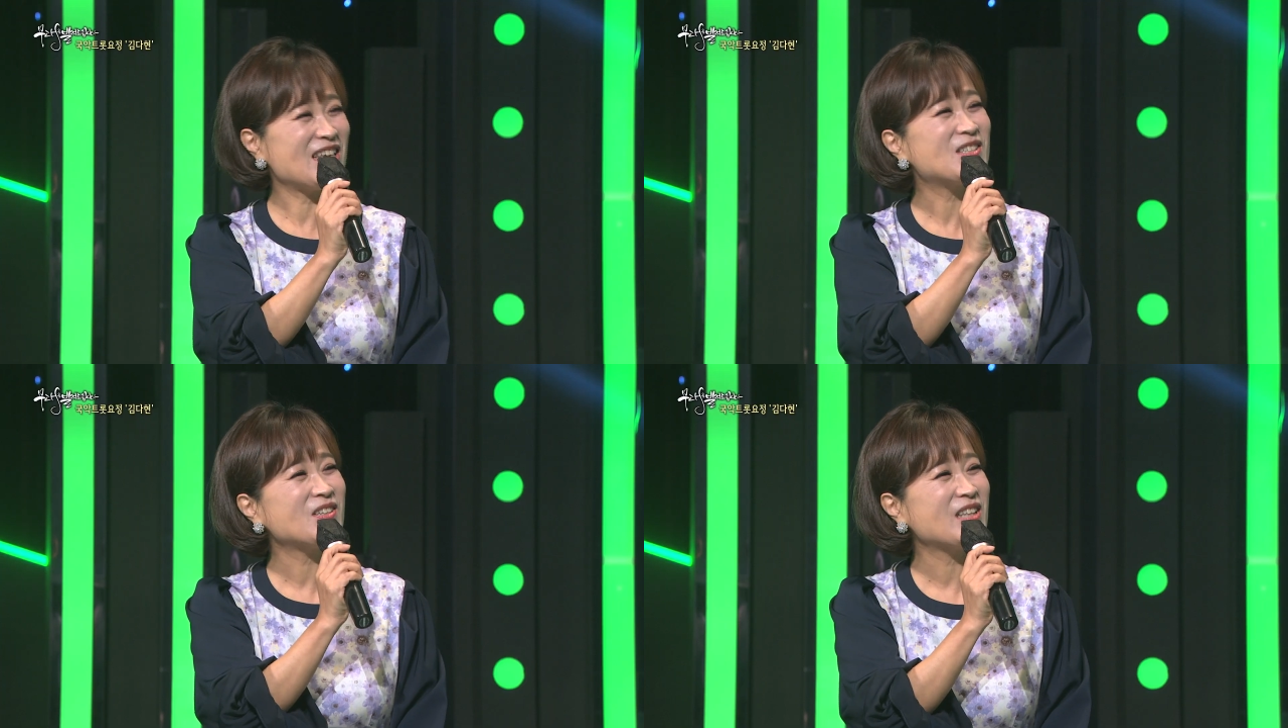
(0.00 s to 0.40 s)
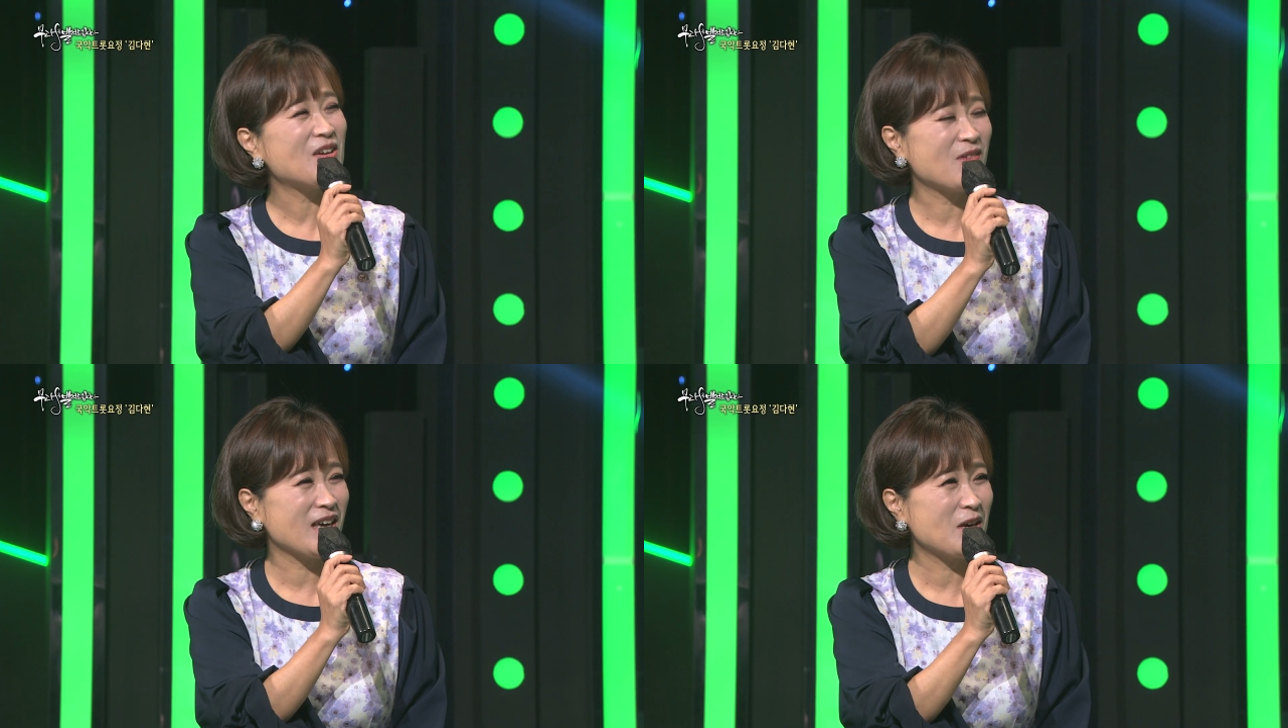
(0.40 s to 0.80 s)
예전에
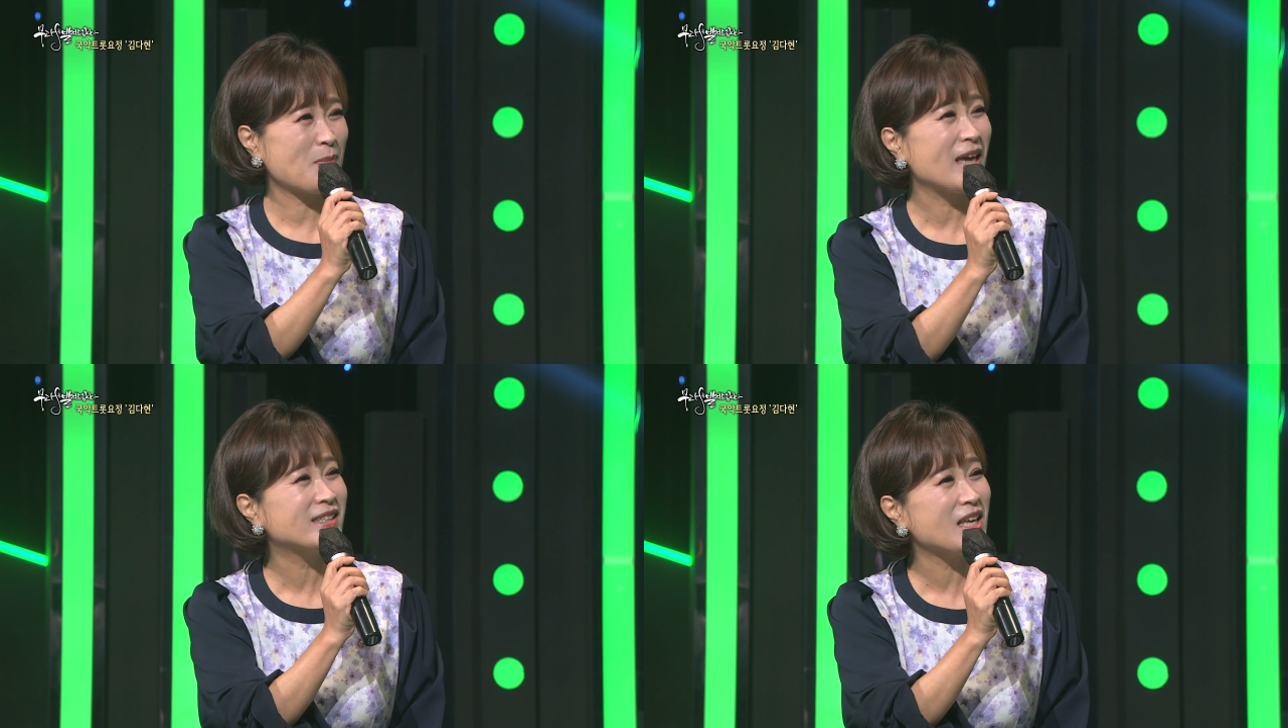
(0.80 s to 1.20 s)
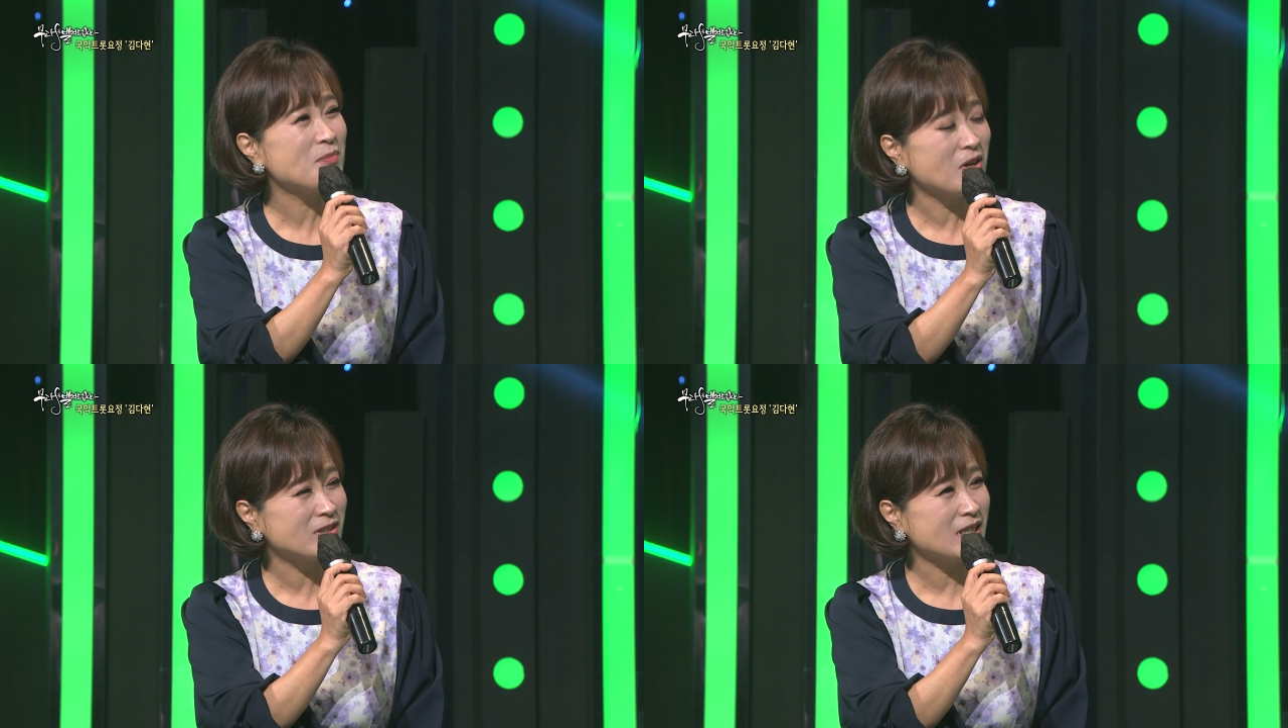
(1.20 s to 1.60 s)
왜 백대
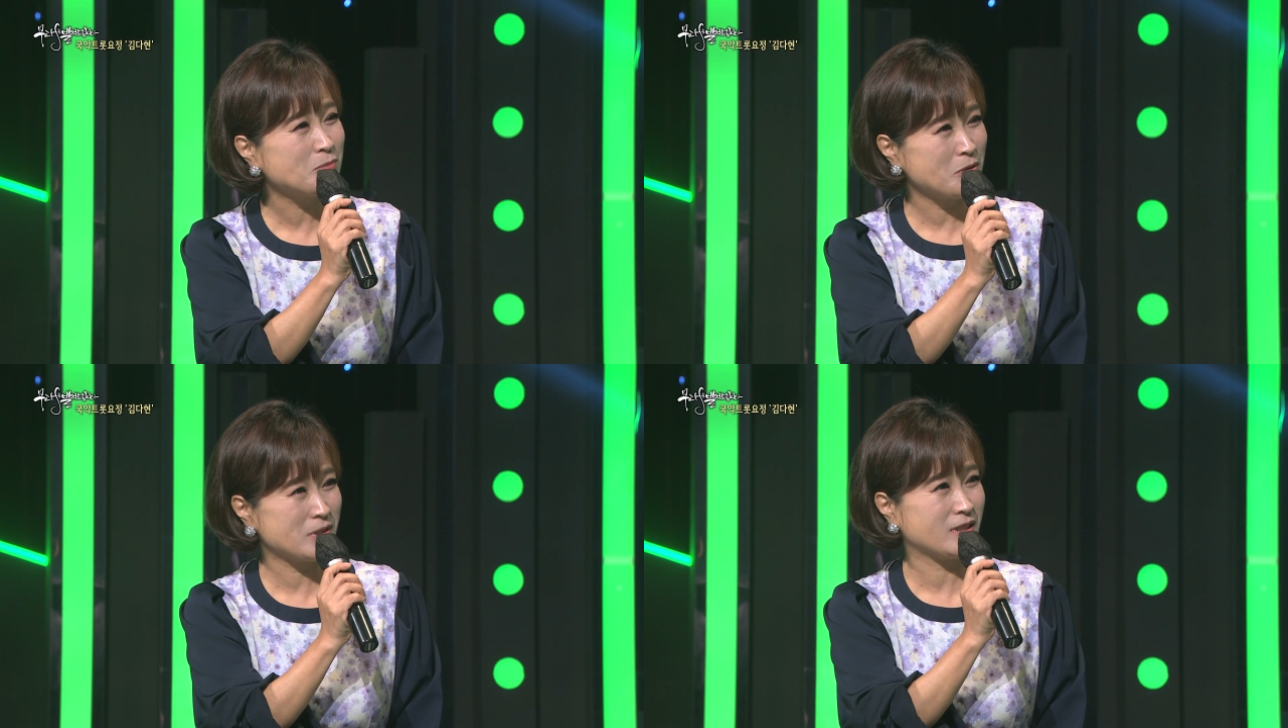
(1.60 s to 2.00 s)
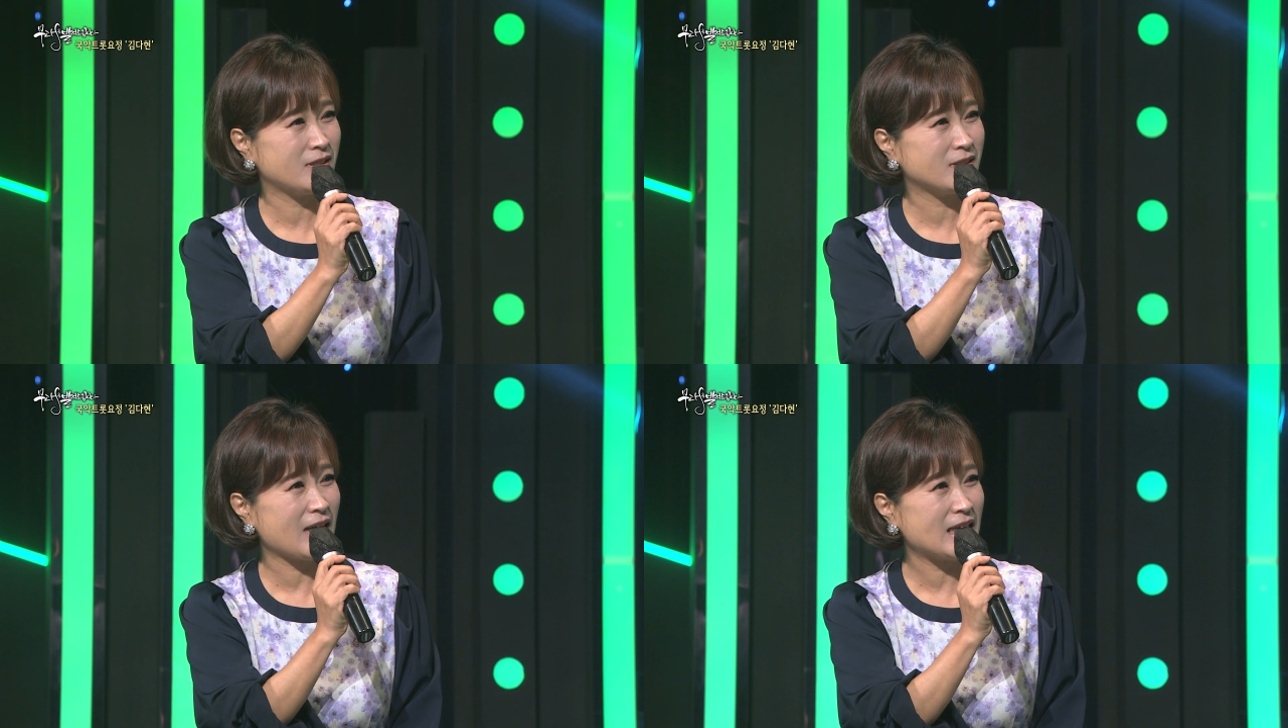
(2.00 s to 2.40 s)
명산
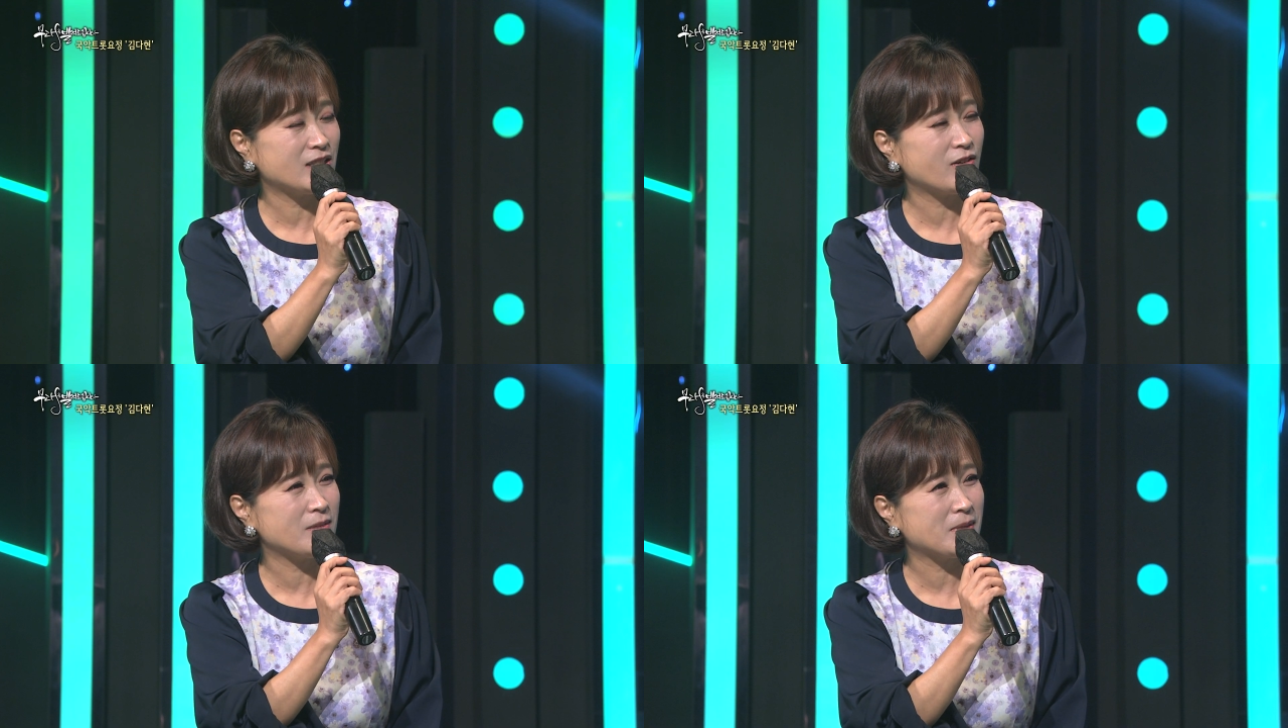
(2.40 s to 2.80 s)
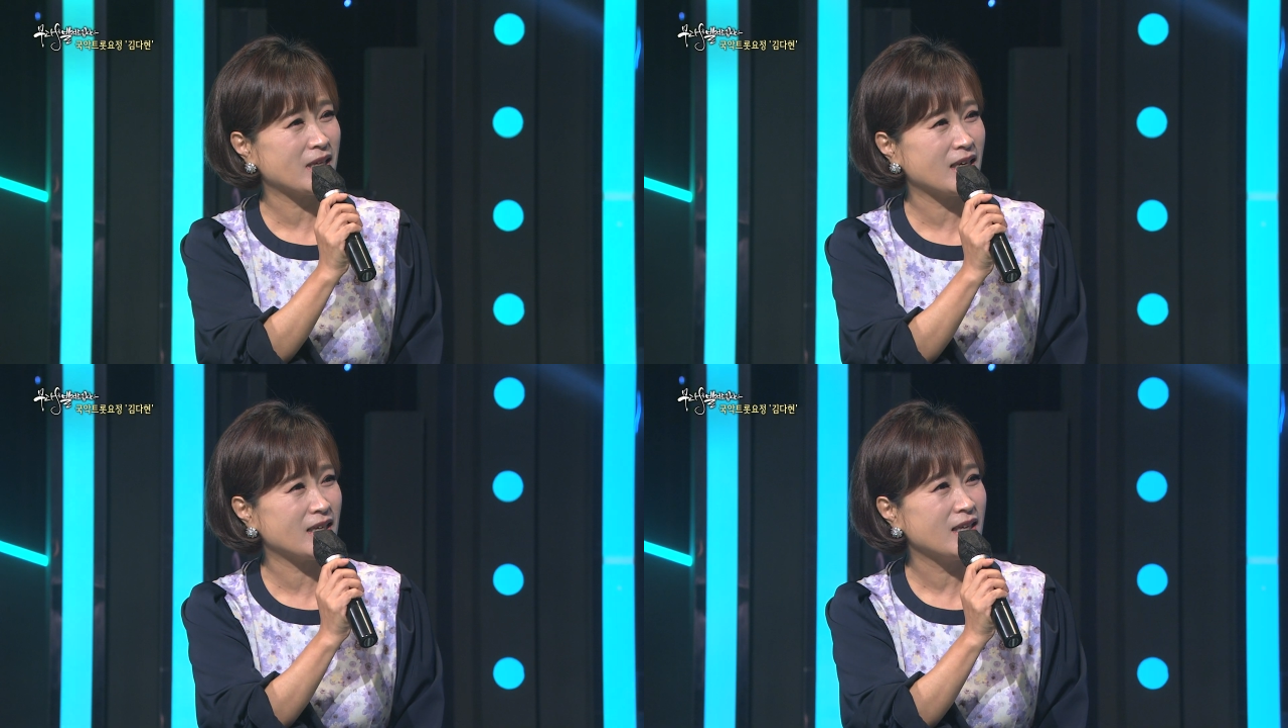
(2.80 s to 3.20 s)
프로젝트에서 아이들과
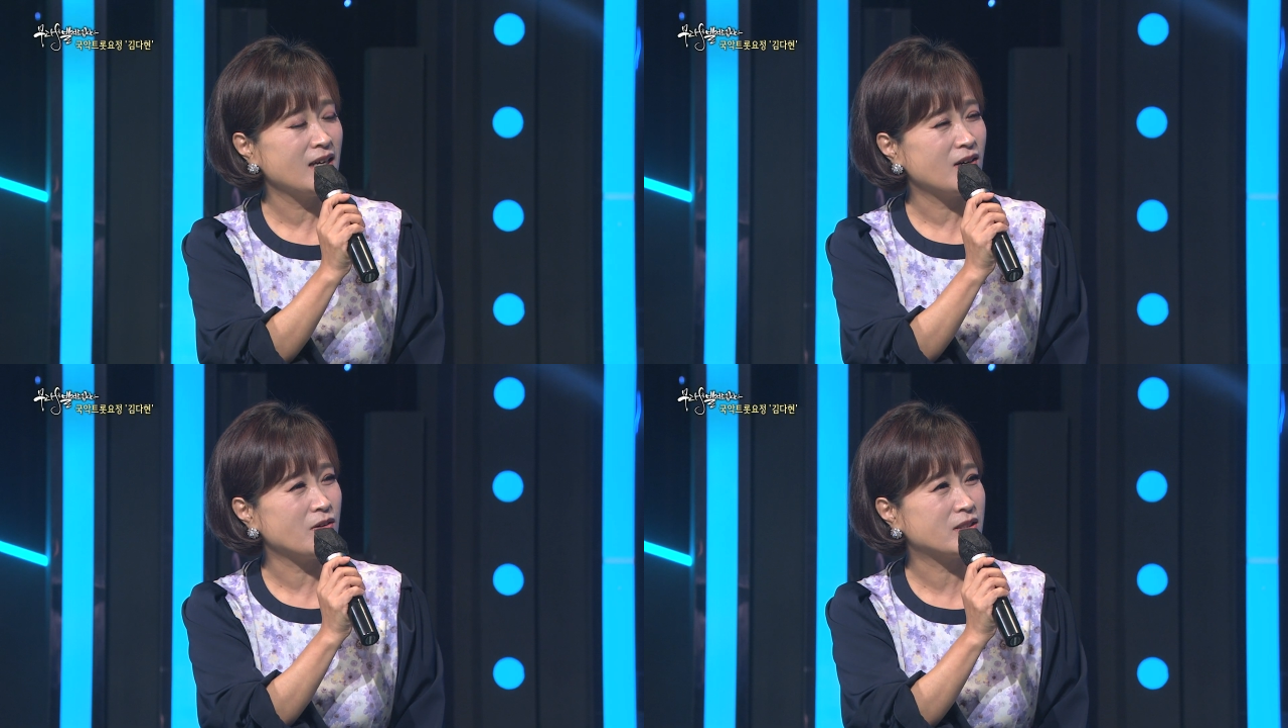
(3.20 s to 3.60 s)
함께 어,